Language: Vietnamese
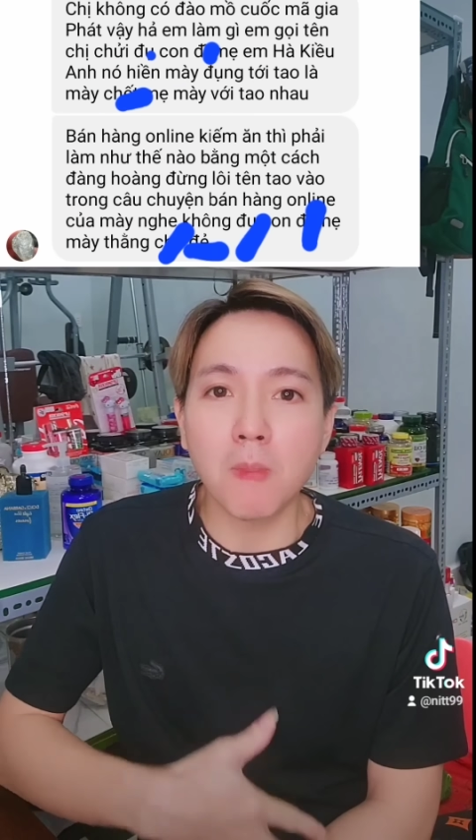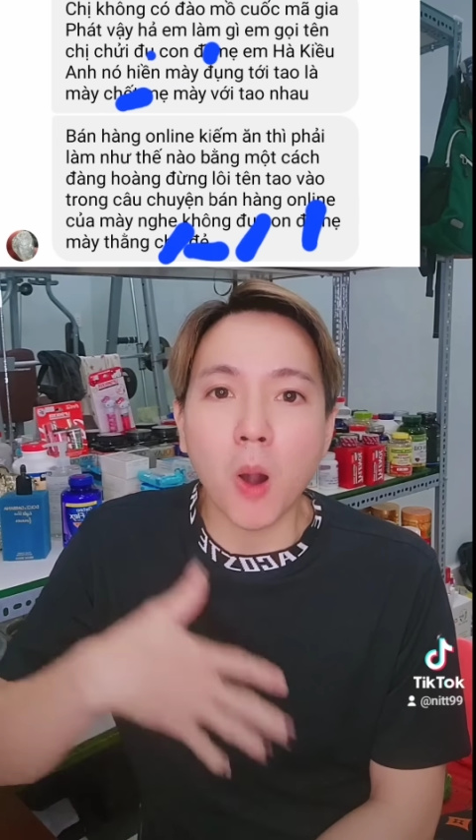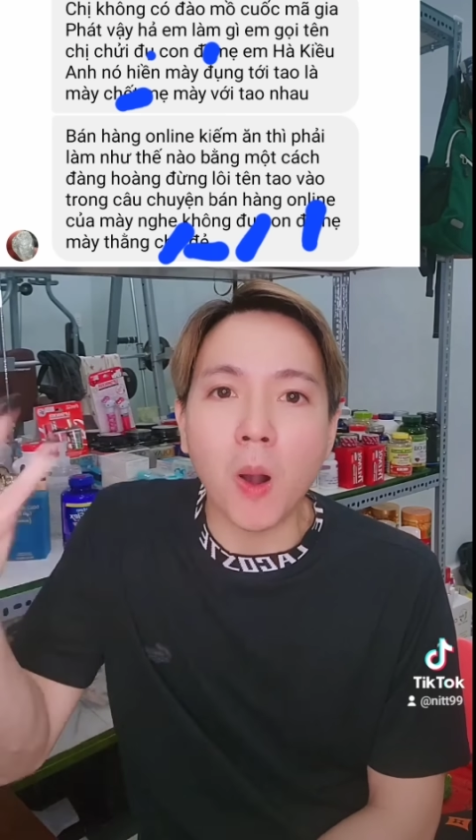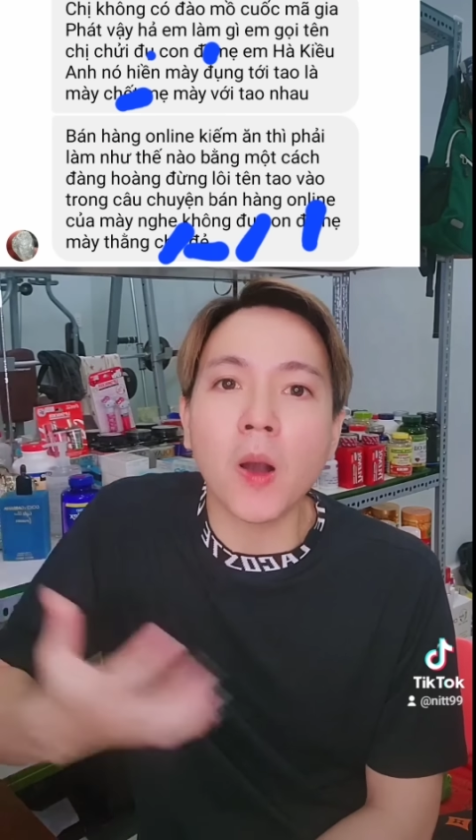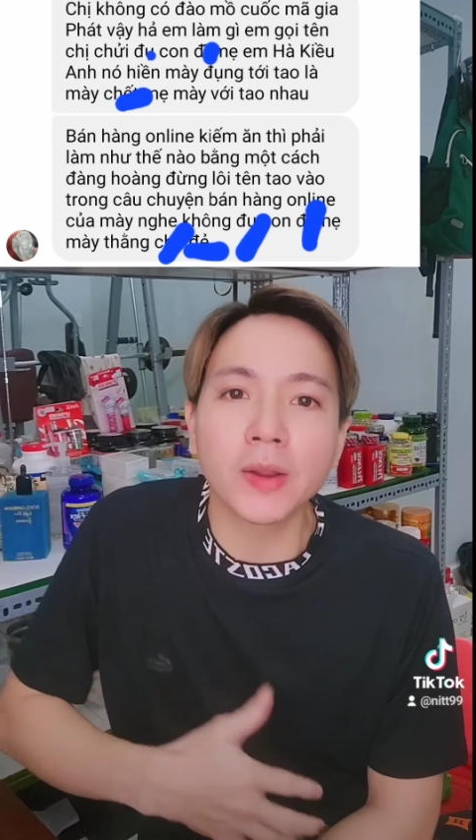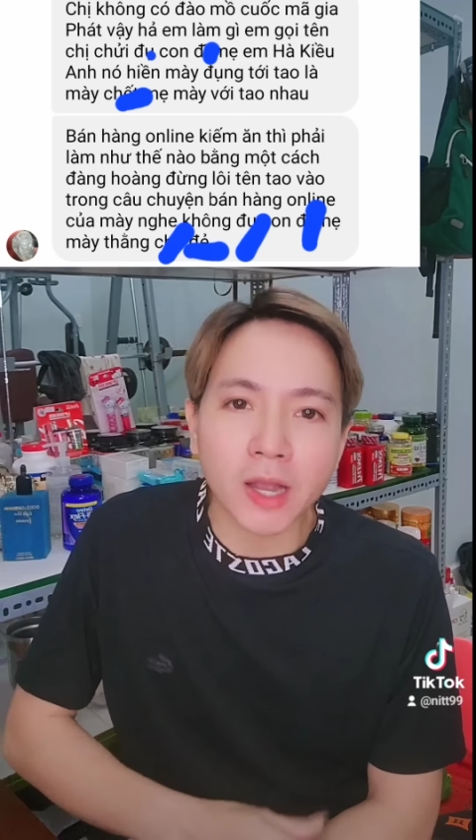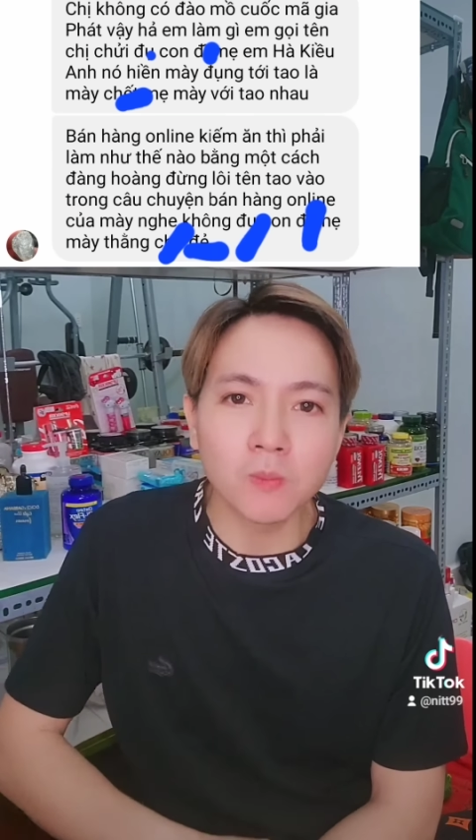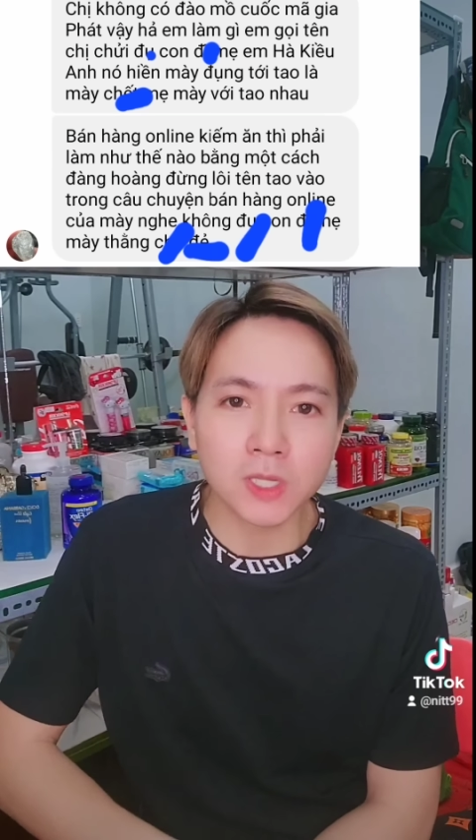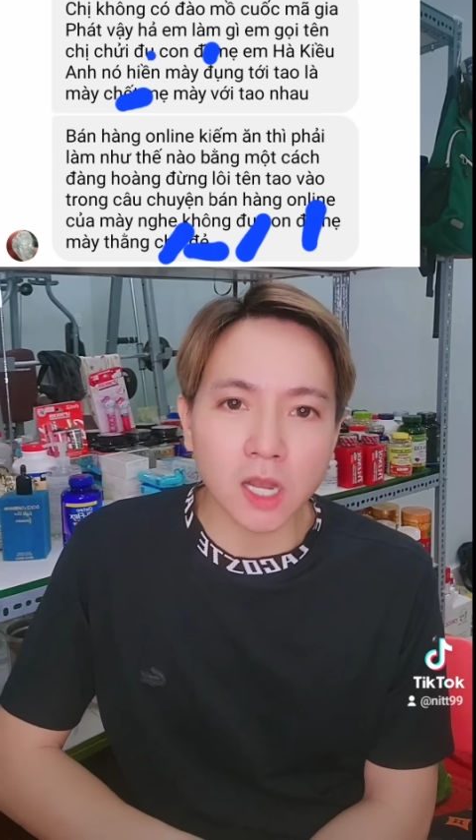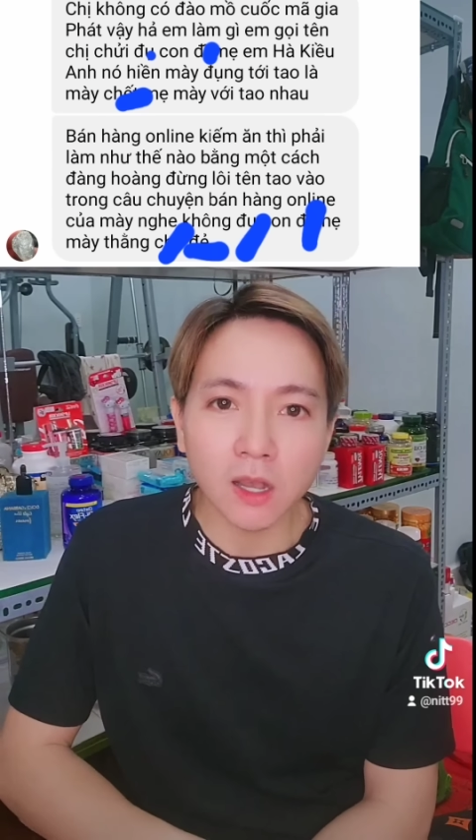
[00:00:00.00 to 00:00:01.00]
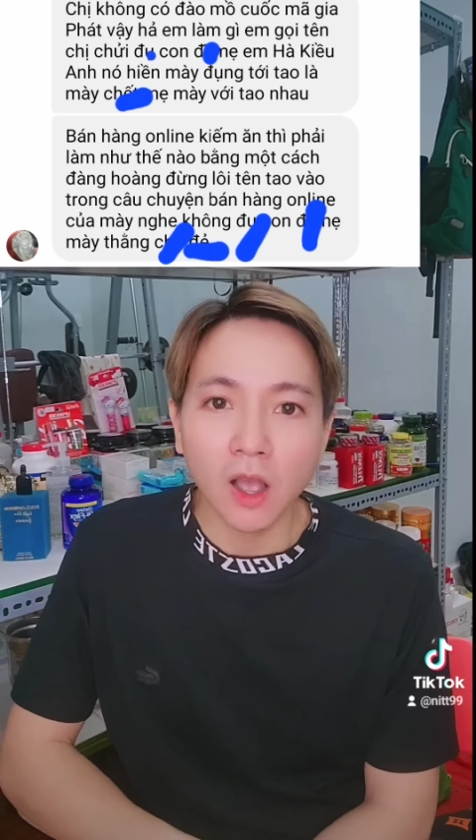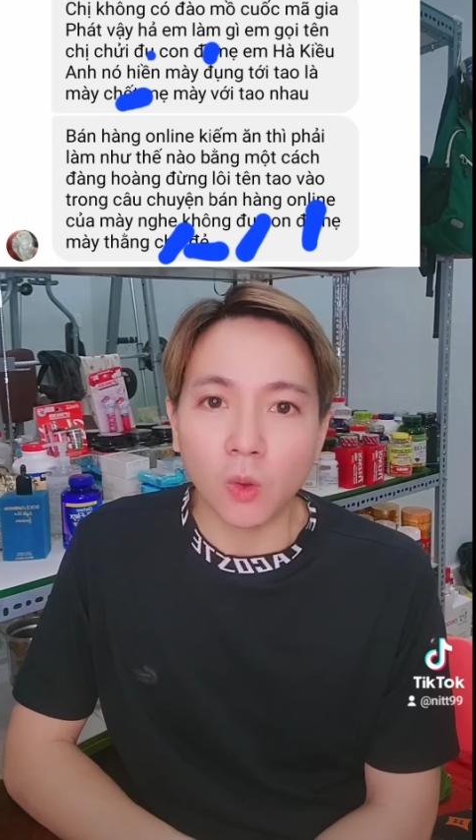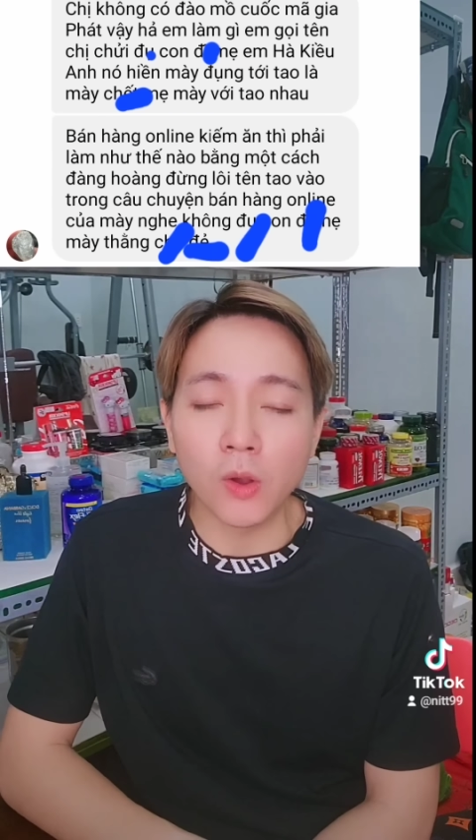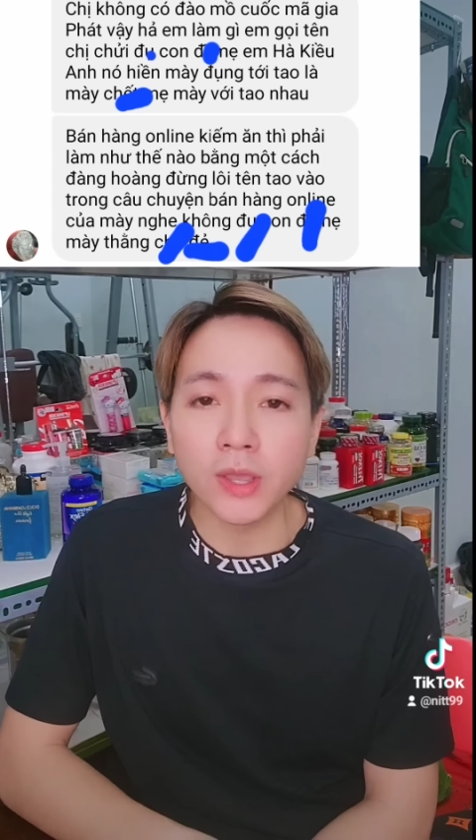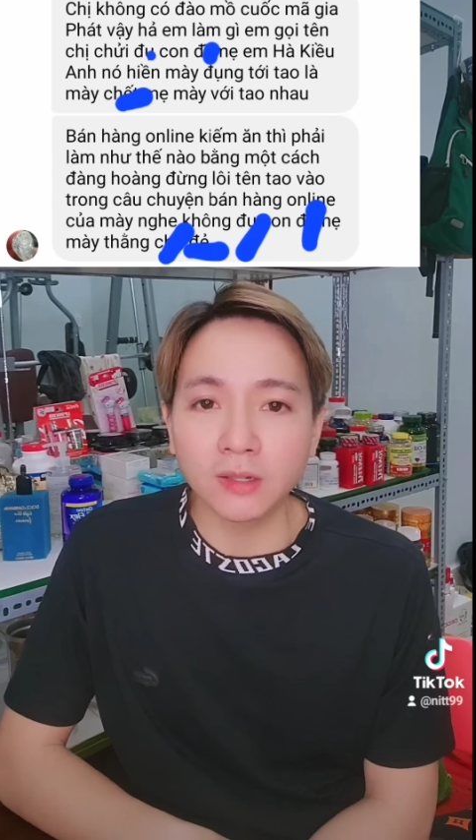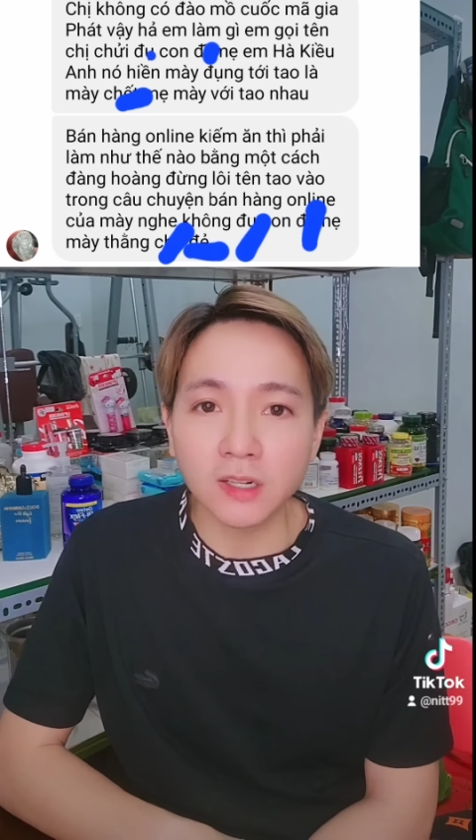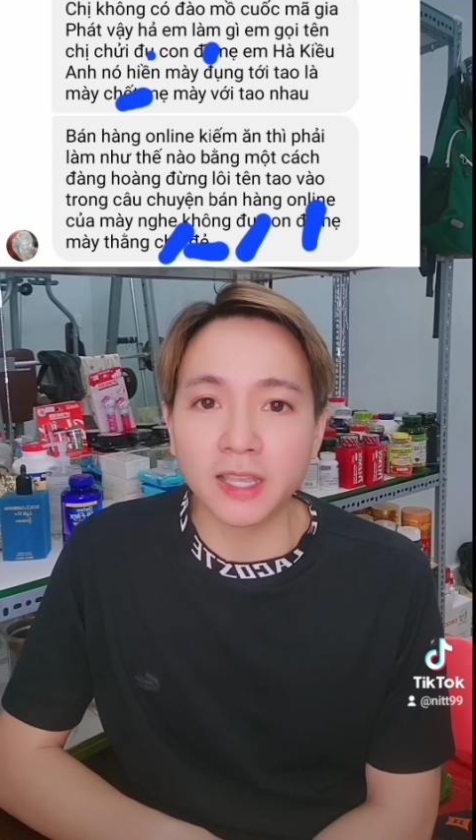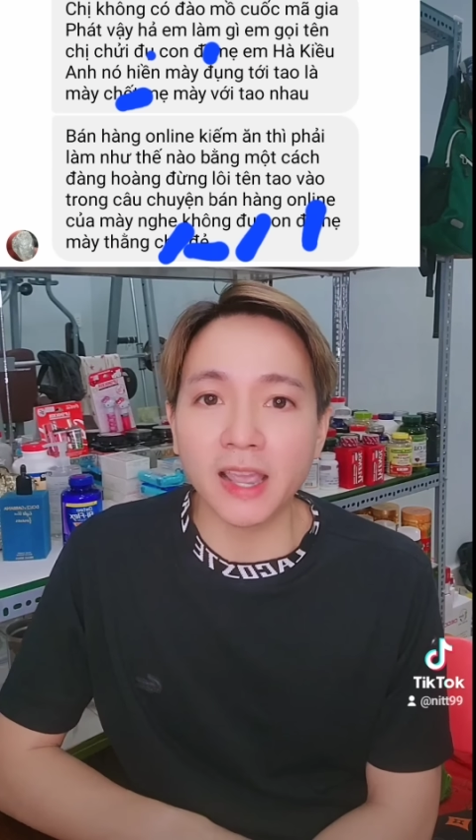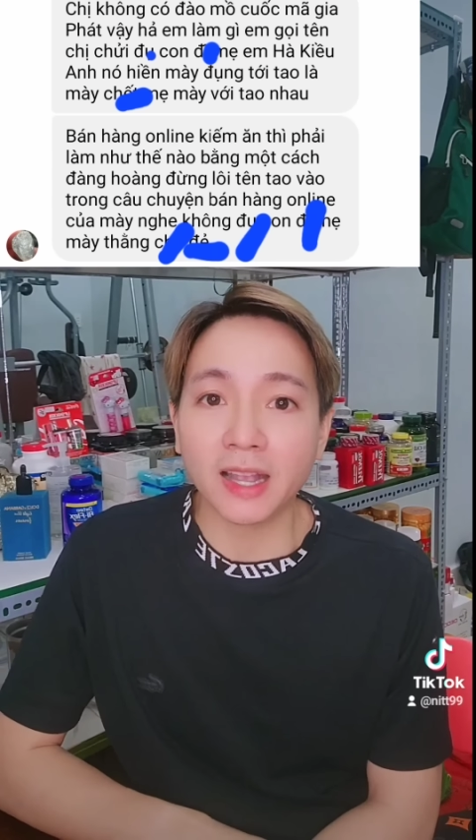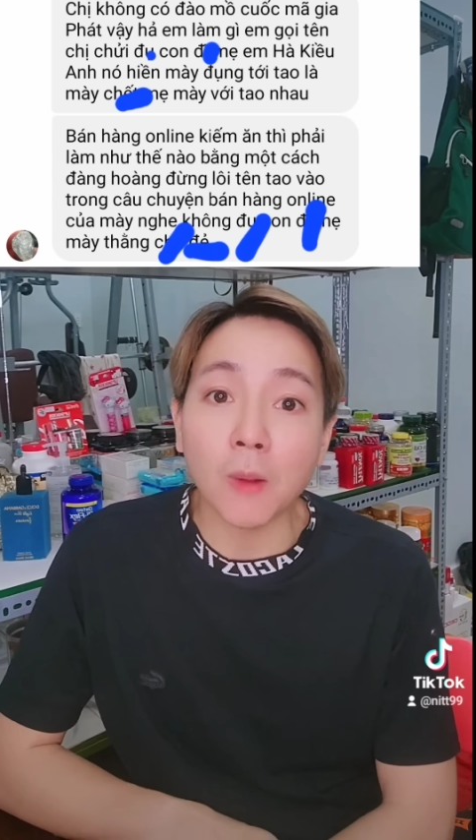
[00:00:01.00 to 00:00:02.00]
mồ hôi công sức của những người kia